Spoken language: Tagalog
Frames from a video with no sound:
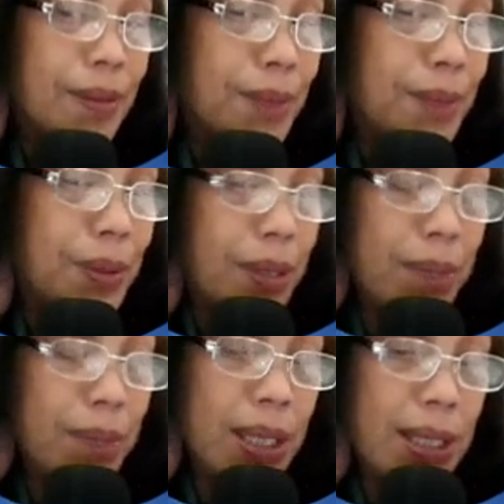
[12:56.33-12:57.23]
Pero
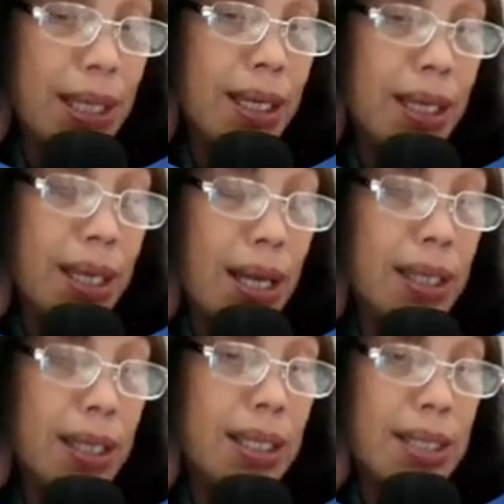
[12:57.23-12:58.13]
nagpakita ang
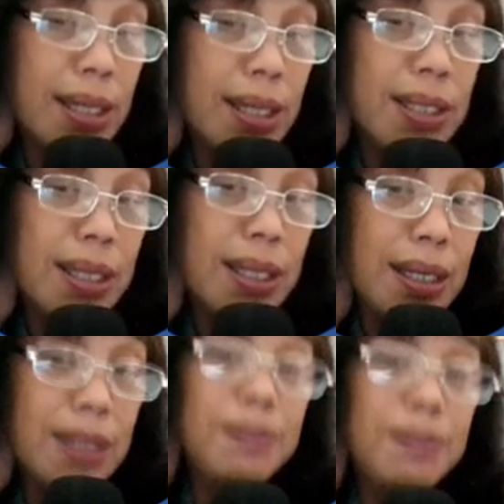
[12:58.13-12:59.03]
anghel sa kanya
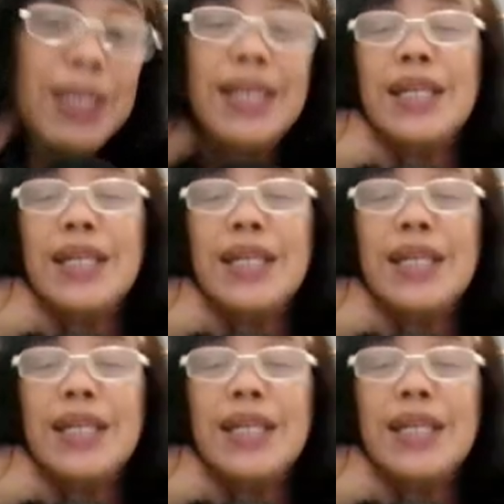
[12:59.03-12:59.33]
at pinigil